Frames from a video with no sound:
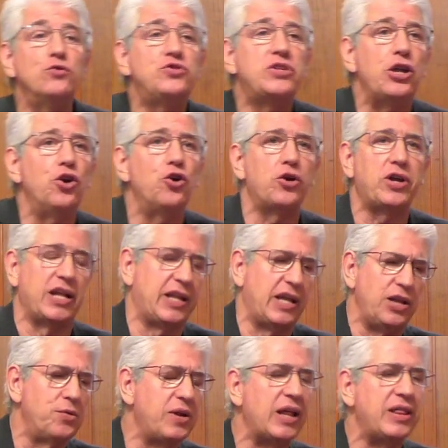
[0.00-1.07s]
de un señor que
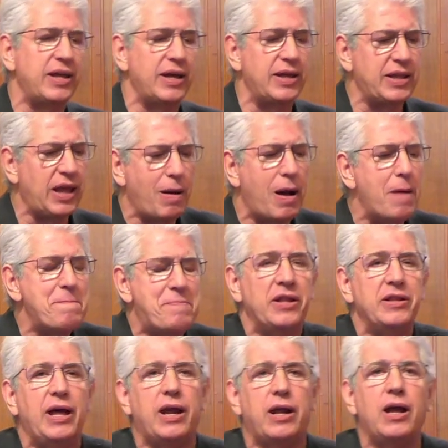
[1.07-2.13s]
tenía una hacienda y va a
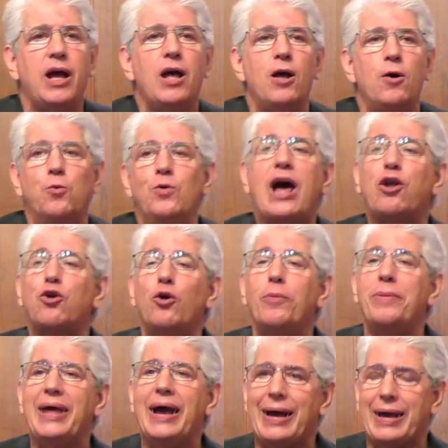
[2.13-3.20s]
emprender un
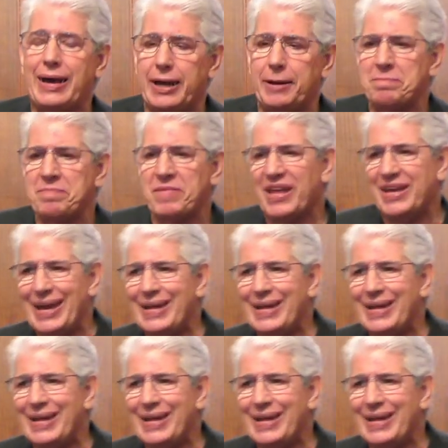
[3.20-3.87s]
largo viaje